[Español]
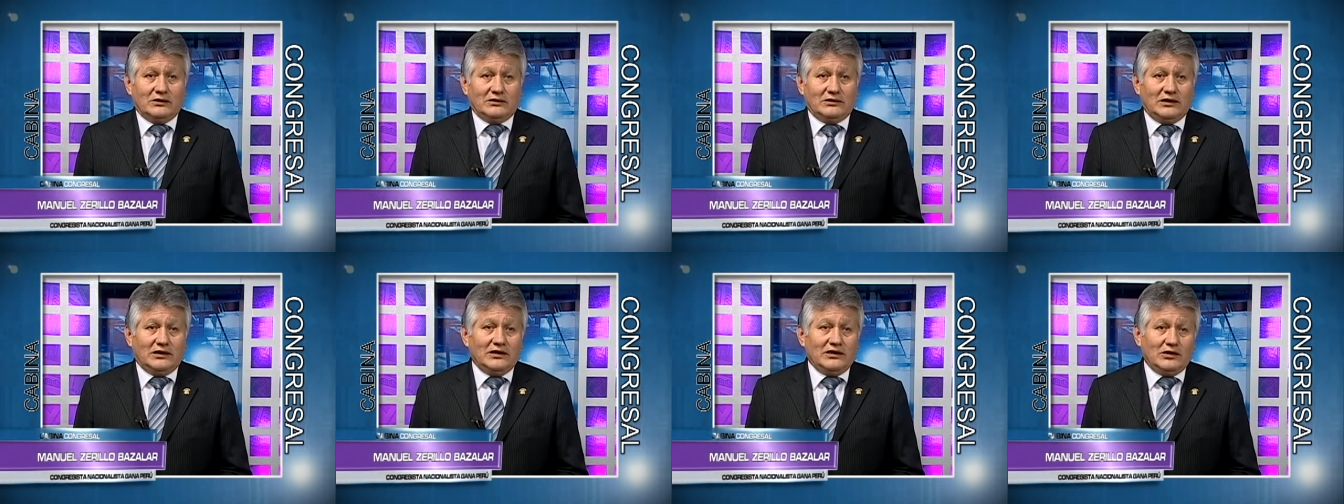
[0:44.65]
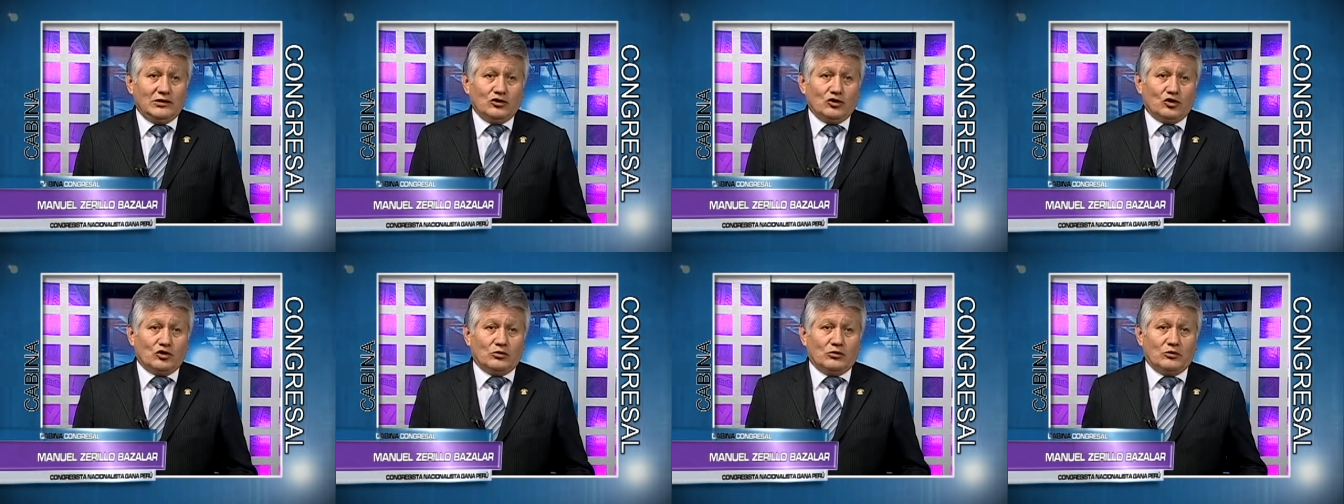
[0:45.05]

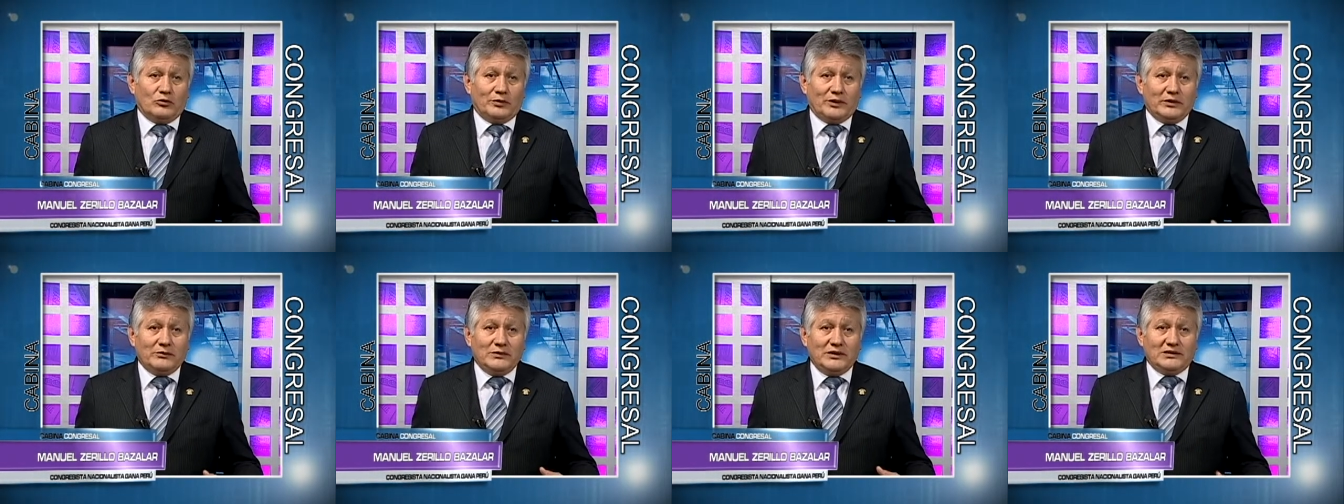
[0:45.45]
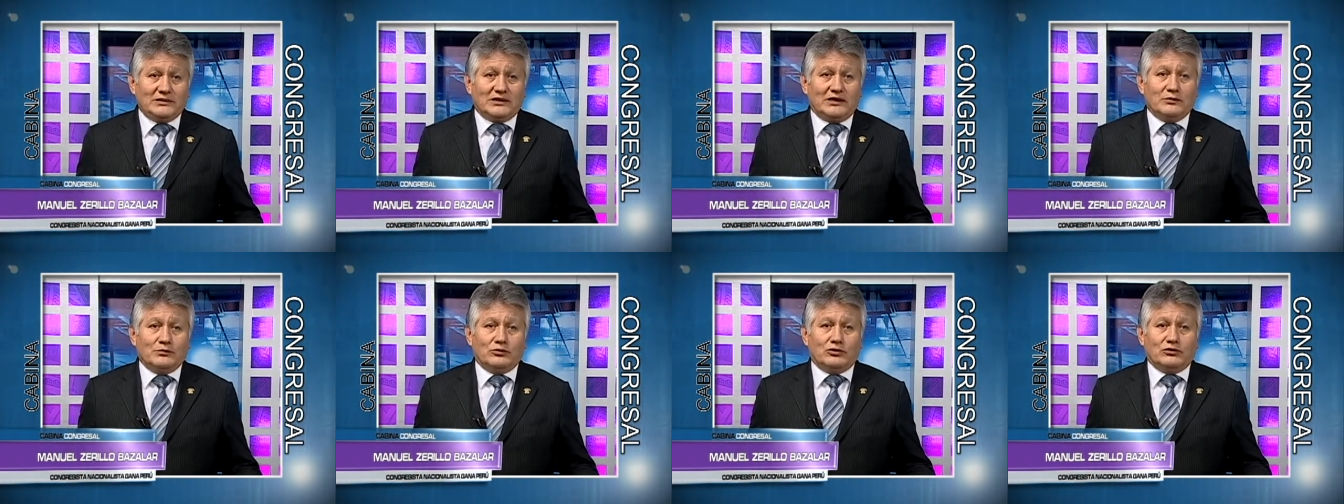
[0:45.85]
teniendo como
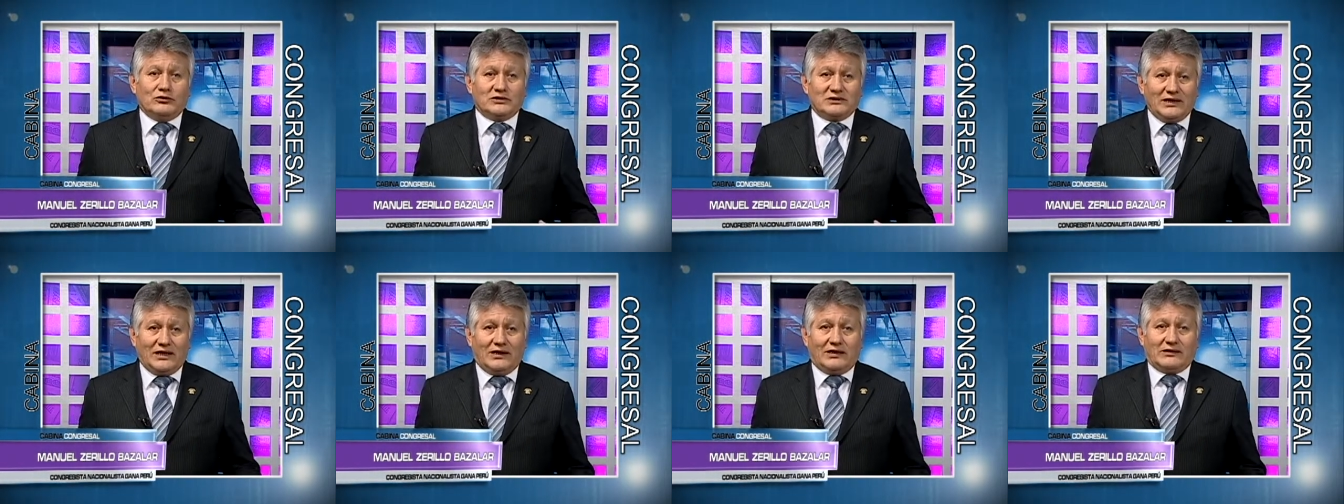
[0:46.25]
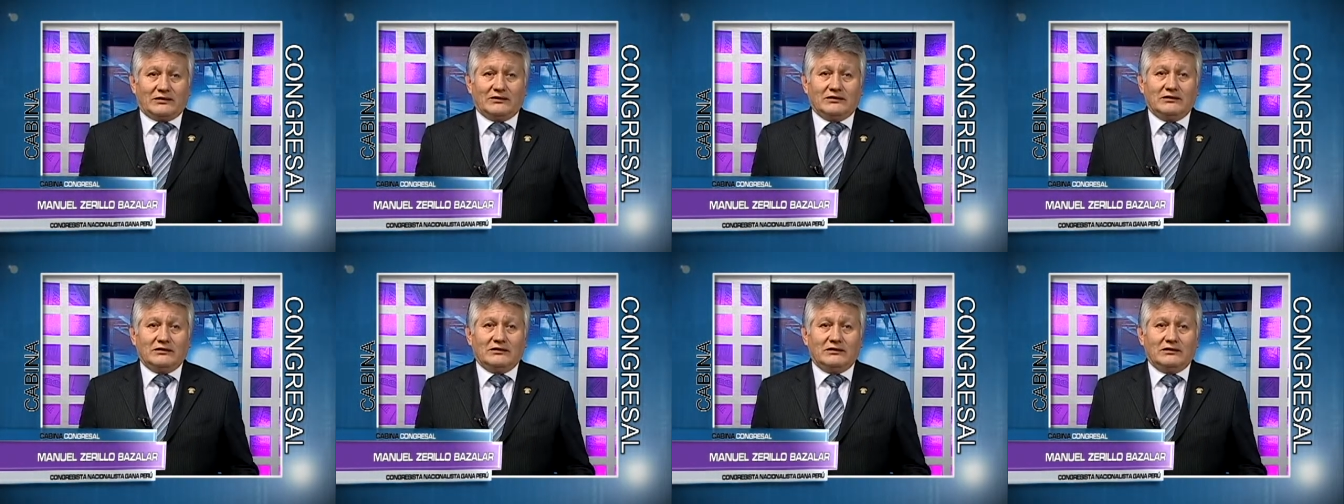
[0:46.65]
premisa impulsar